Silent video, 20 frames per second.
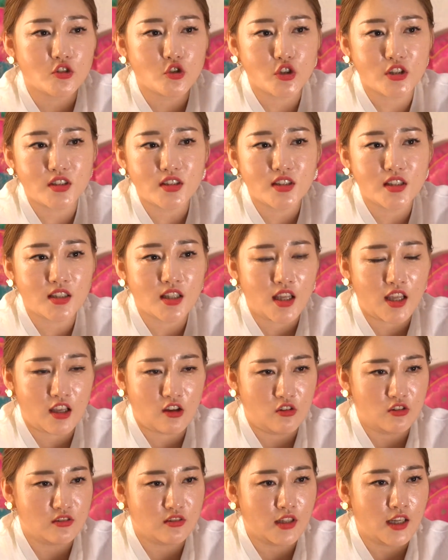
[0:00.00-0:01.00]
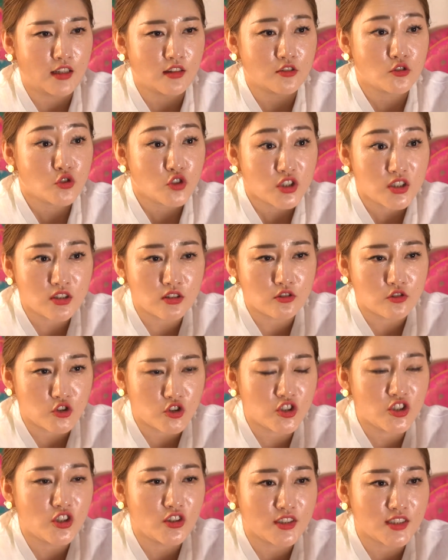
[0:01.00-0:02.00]
쥐띠 해것, 아니 쥐,
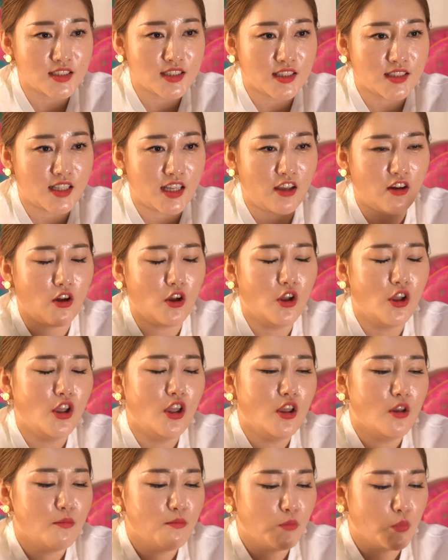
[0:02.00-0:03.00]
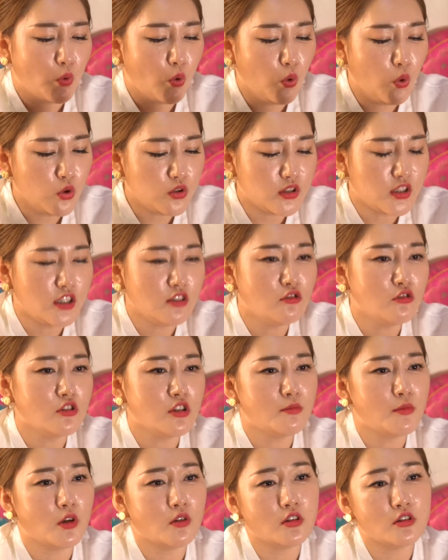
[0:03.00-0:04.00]
쥐년이잖아요. 고
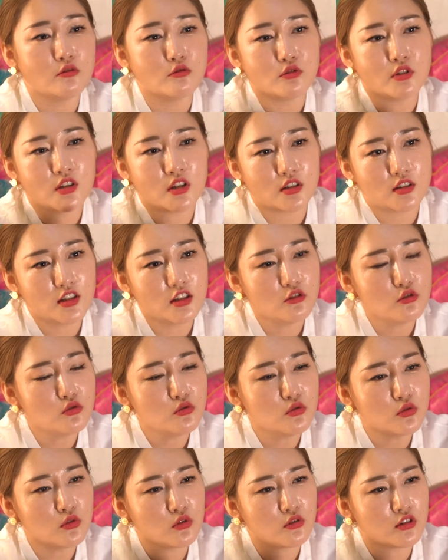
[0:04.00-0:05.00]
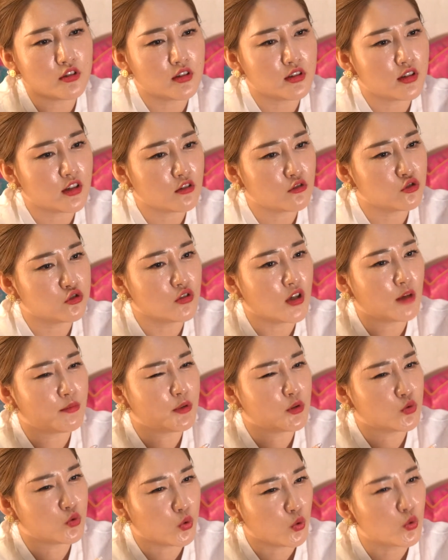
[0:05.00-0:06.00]
띠궁이면은 우리가 띠궁으로는 일단
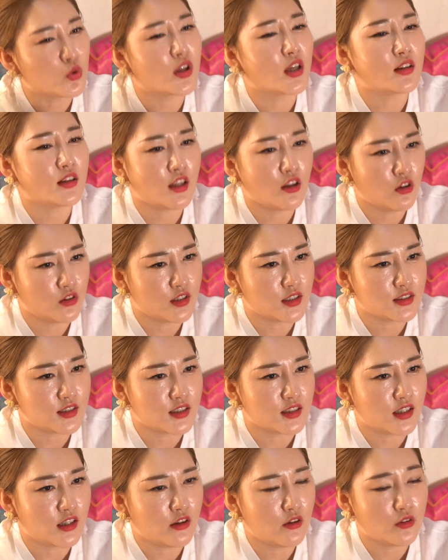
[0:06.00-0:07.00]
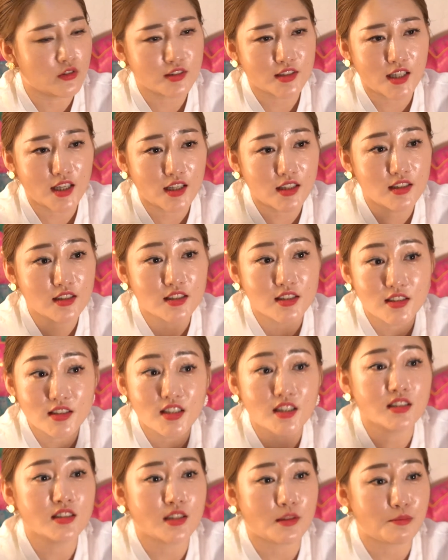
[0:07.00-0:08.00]
궁합이 좋게 태어나잖아요. 살을
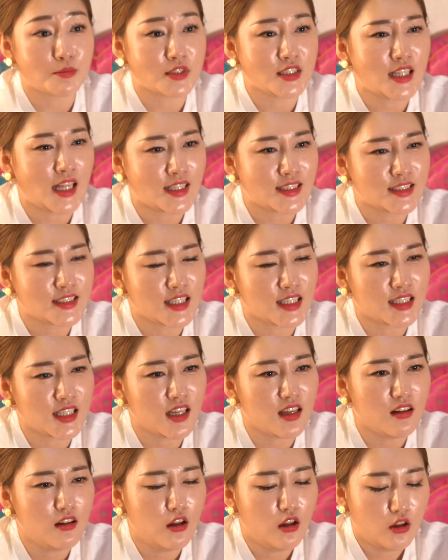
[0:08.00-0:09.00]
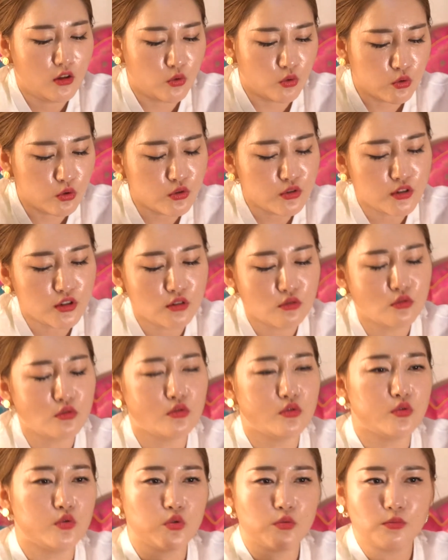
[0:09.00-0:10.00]
크게 잡진 않잖아. 이런
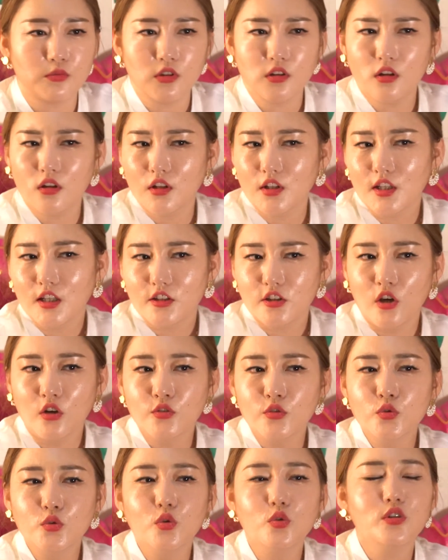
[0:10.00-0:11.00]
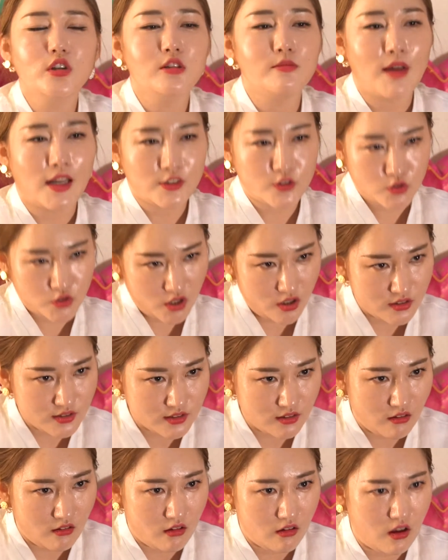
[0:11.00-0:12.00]
식으로 좀 연도를
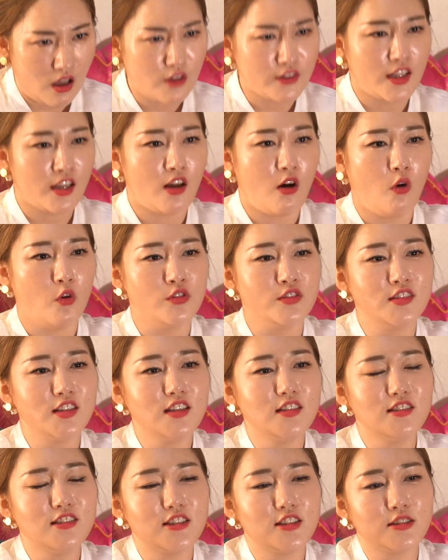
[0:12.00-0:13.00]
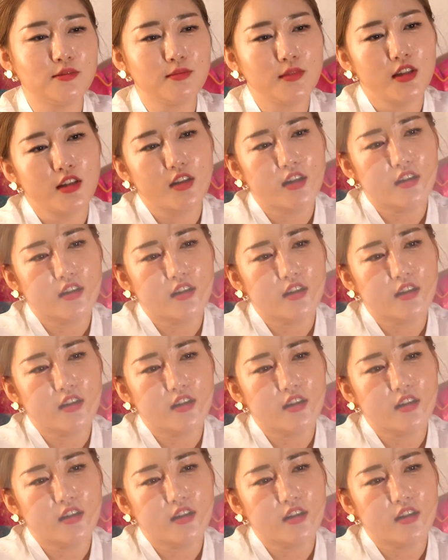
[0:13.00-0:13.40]
맞춰서 아 내가 언제쯤